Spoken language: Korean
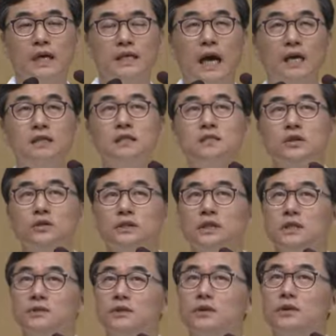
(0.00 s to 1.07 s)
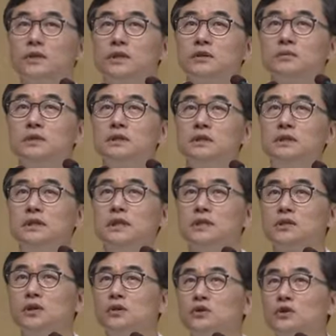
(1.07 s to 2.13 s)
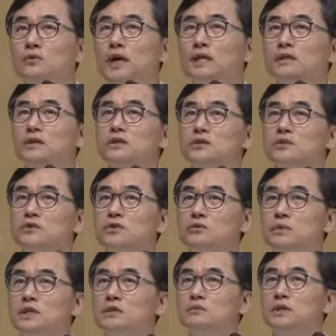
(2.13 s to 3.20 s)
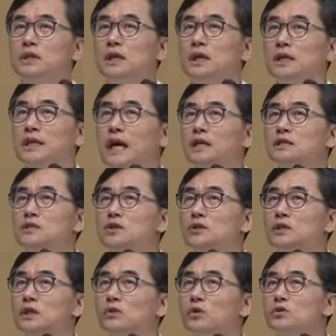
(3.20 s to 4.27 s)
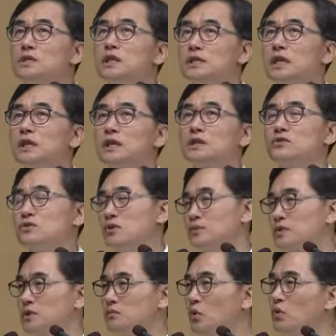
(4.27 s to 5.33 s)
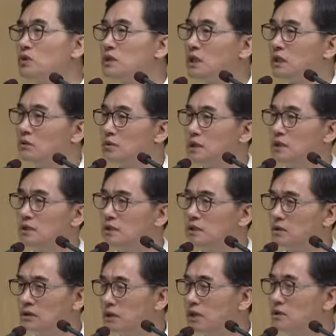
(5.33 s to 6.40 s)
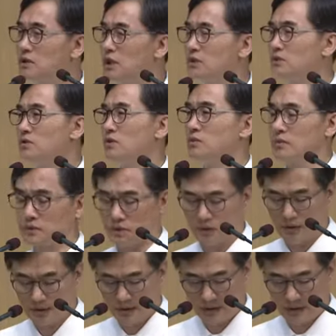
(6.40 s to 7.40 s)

양은 절대로 여러분들 이 설교를 많이 들었을 줄 믿습니다. 양은 절대로 혼자 살아갈 수 없어요. 목자 없이는 절대로 살 수가 없어요.